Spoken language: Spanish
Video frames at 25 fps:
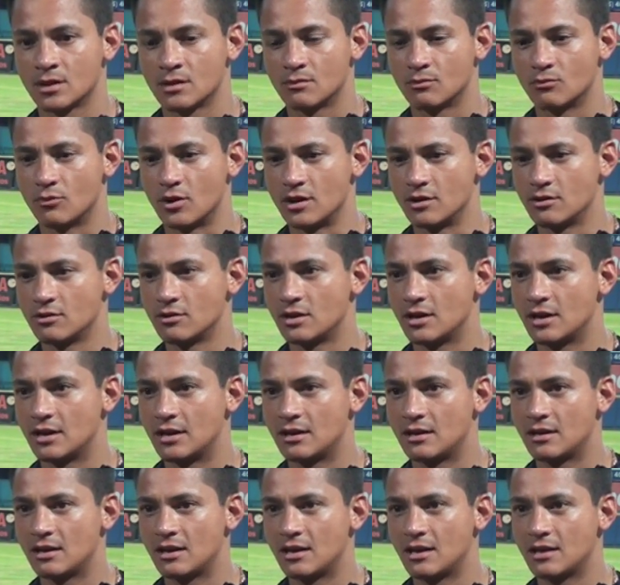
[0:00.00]
Bueno, eh,
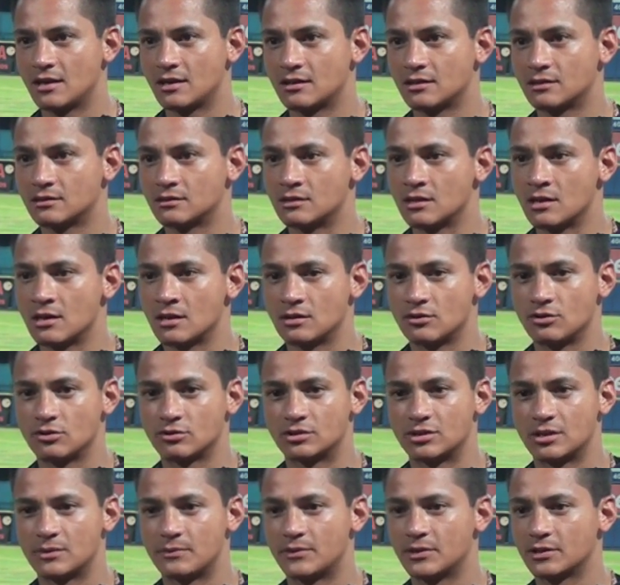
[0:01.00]
eh, yo
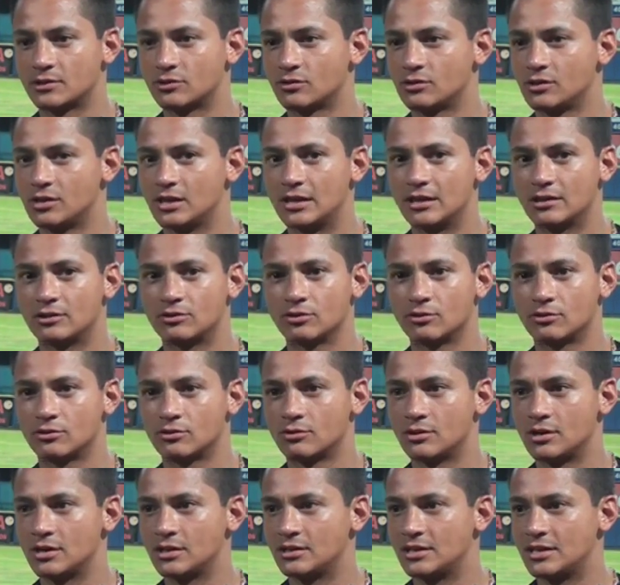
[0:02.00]
siempre estoy
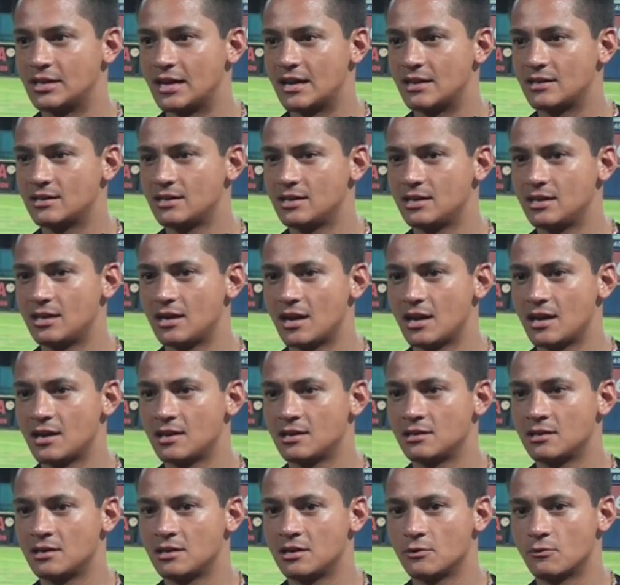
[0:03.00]
listo el día a día
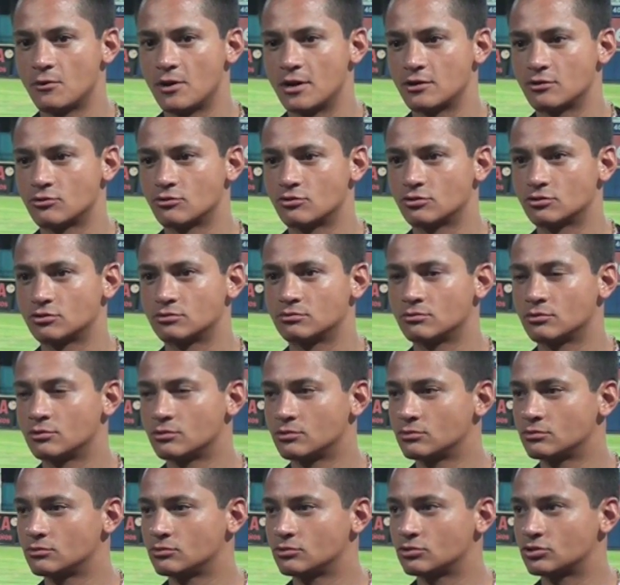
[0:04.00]
y, bueno, no,
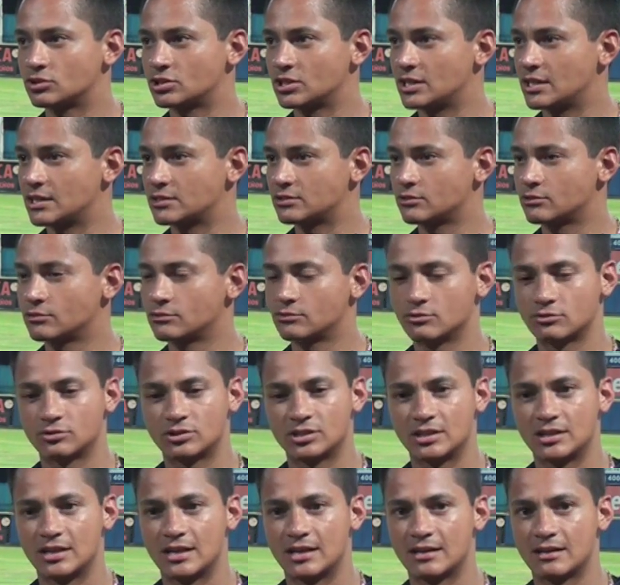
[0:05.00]
no, no, sé, no
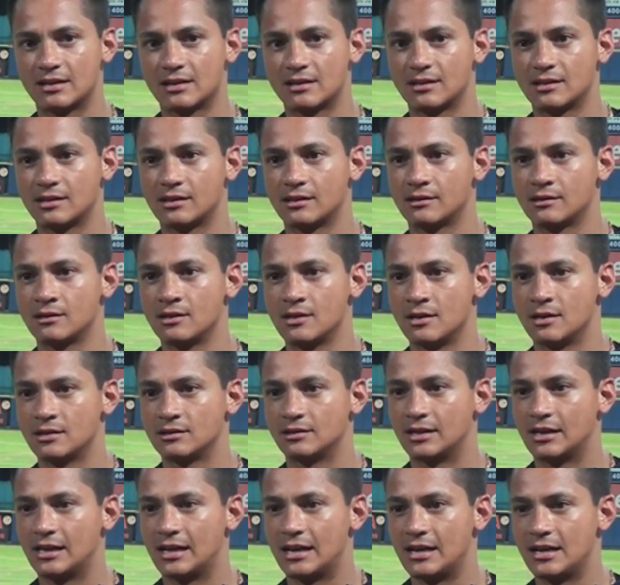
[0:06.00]
sé nada
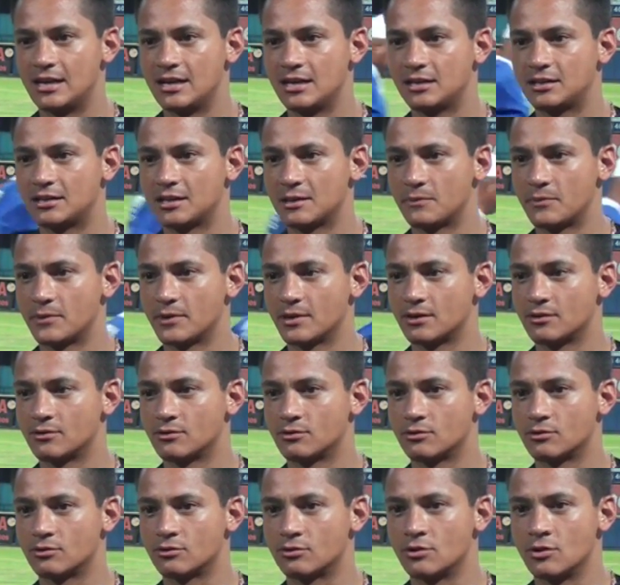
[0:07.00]
de la lista,
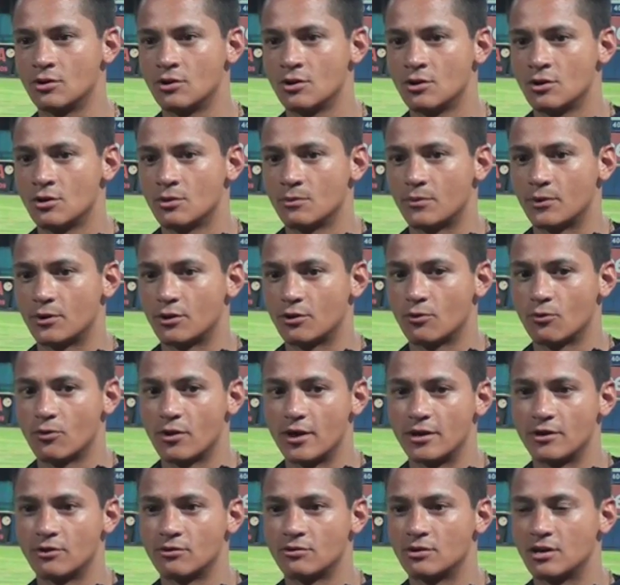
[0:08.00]
pero pero
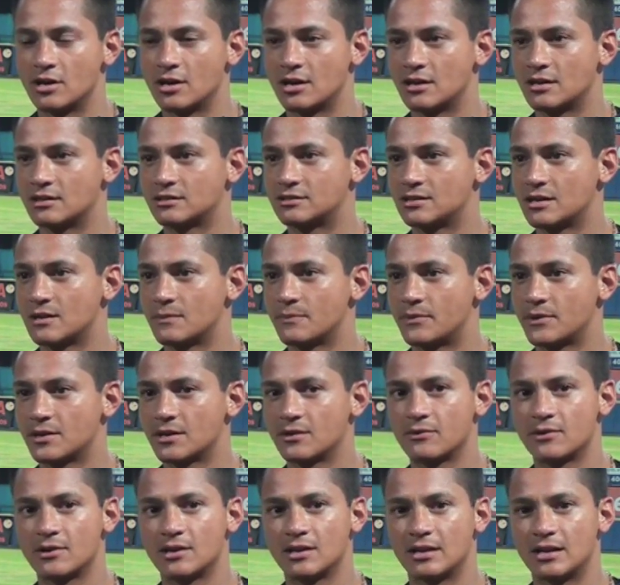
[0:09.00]
bueno, eh,
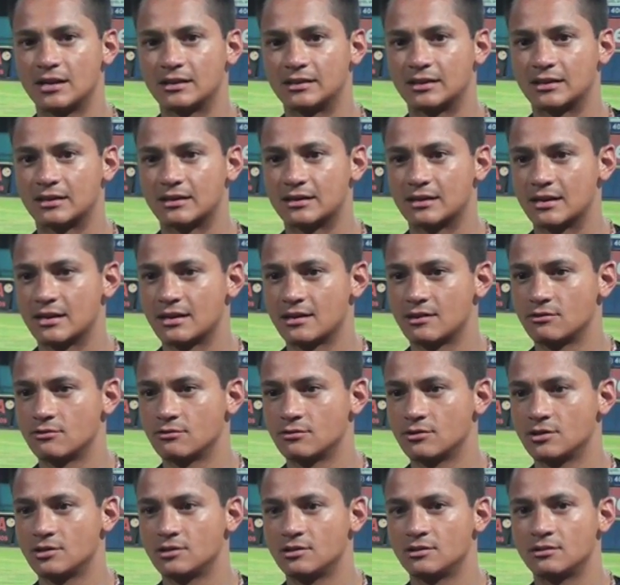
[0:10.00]
siempre venir al
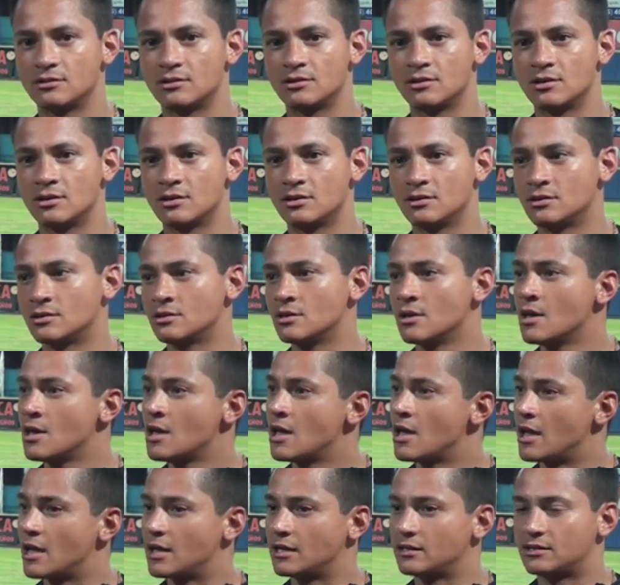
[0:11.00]
terreno y,
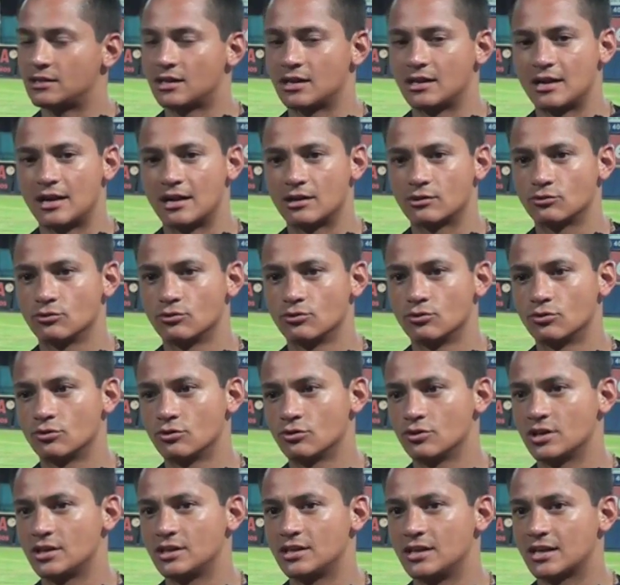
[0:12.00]
entrenar
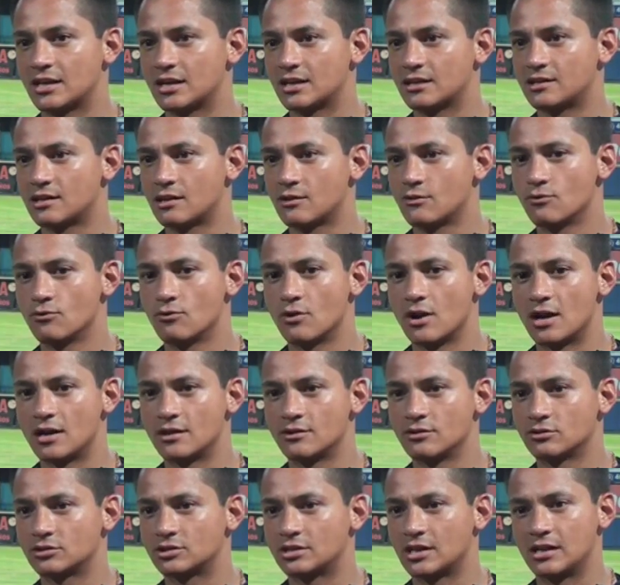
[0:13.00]
duro y el día que estar
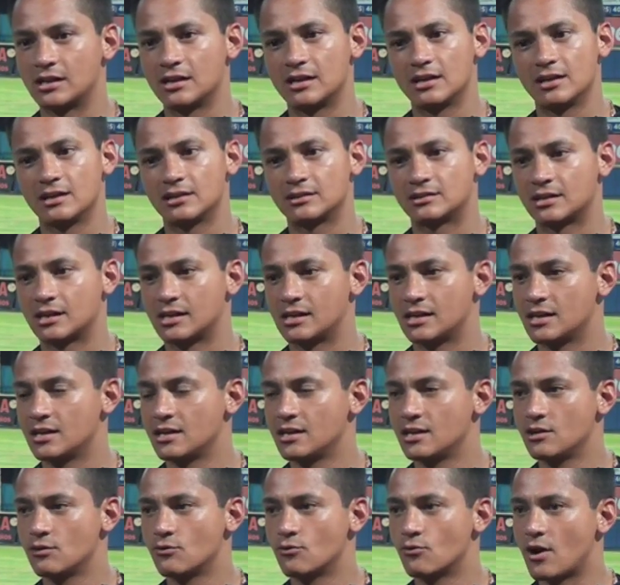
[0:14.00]
jugando, salir,
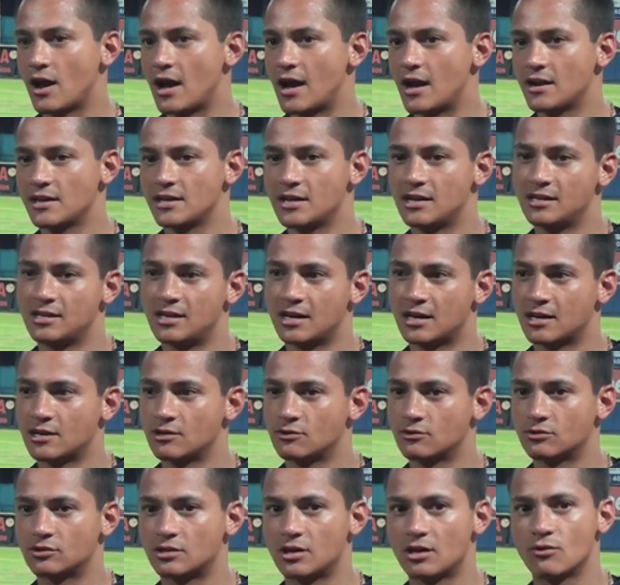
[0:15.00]
salir y jugar y el día que
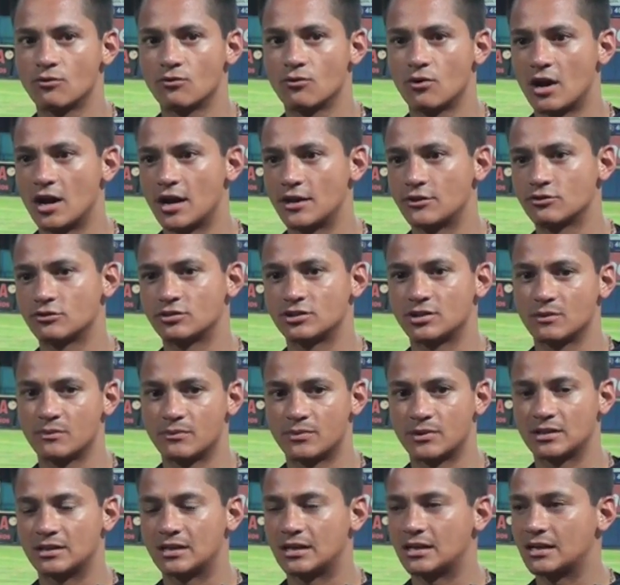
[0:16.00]
no estar jugando,
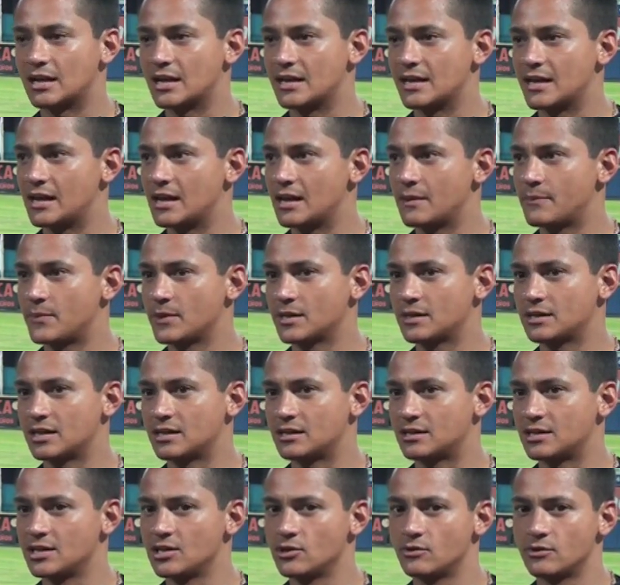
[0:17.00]
siempre estar ahí a la
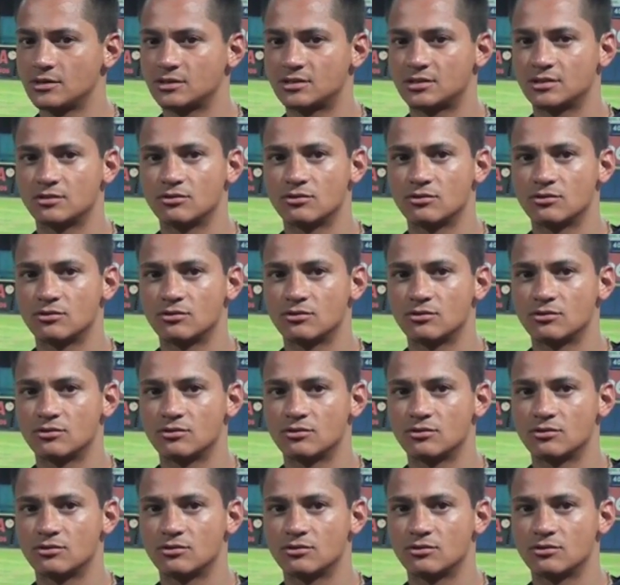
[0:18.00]
expectativa y si